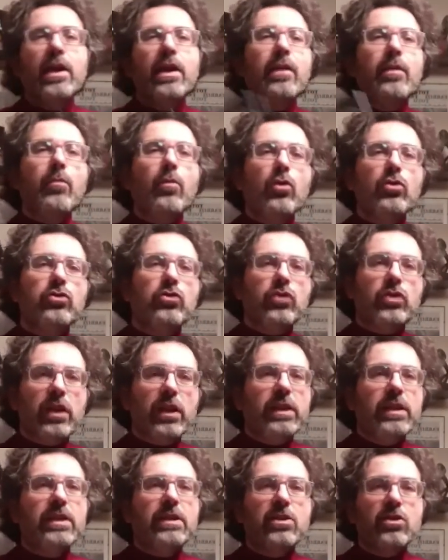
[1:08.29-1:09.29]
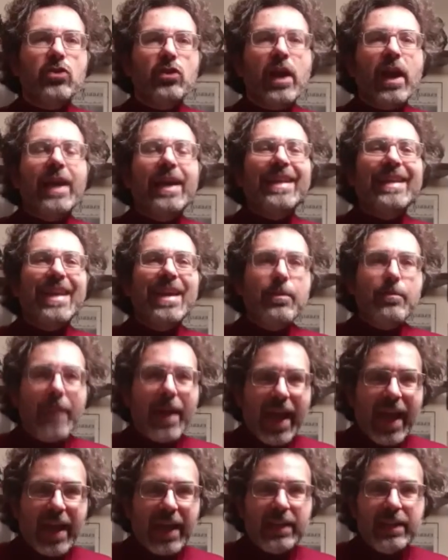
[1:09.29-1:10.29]
il mondo tradizionale dei
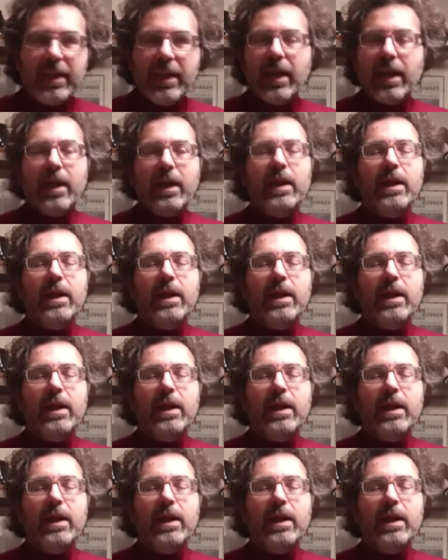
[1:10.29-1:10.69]
media